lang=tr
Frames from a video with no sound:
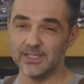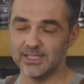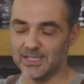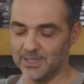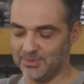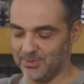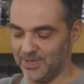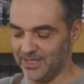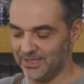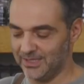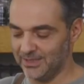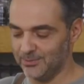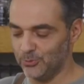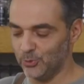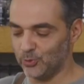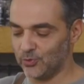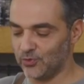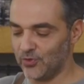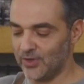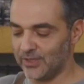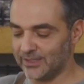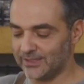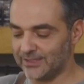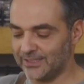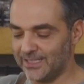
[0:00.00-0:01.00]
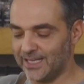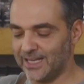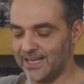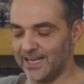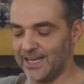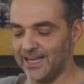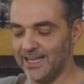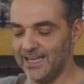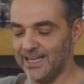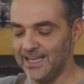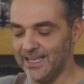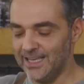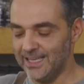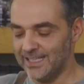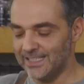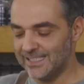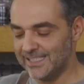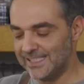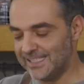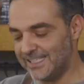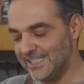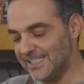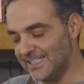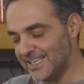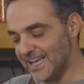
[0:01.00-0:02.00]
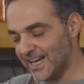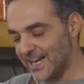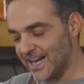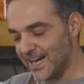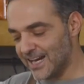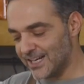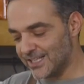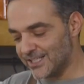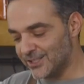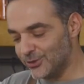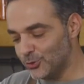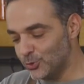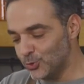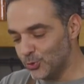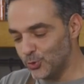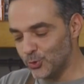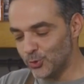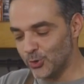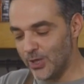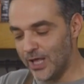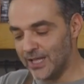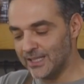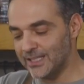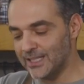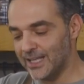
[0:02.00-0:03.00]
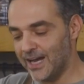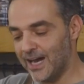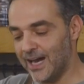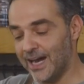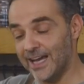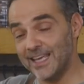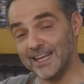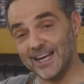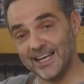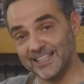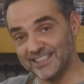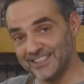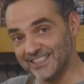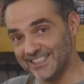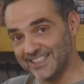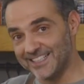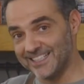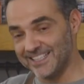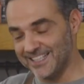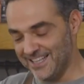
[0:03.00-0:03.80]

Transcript: zaman mutfakta size karşı duyulan hayranlık